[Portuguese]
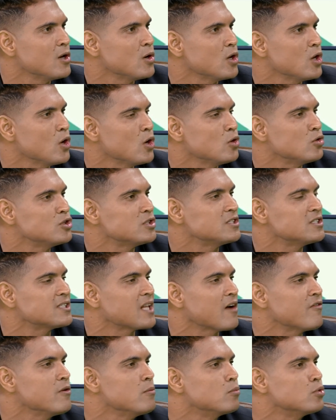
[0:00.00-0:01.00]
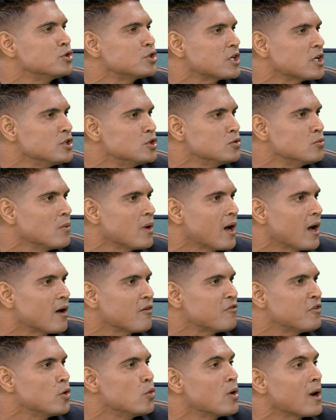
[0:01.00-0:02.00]
Eu estava em busca de
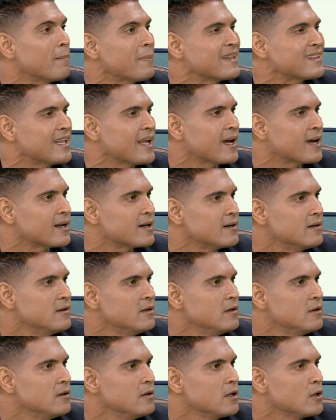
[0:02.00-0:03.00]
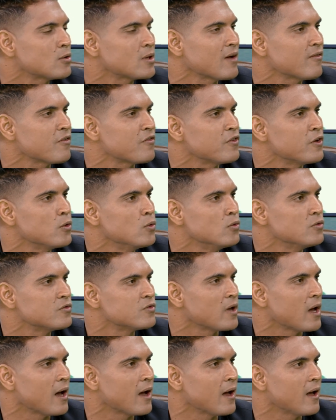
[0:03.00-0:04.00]
uma figura paterna. Eu estava
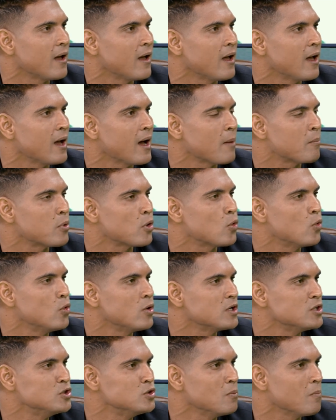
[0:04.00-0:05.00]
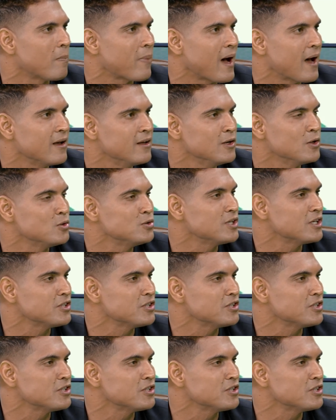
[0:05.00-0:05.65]
é, à procura de um pai. Eu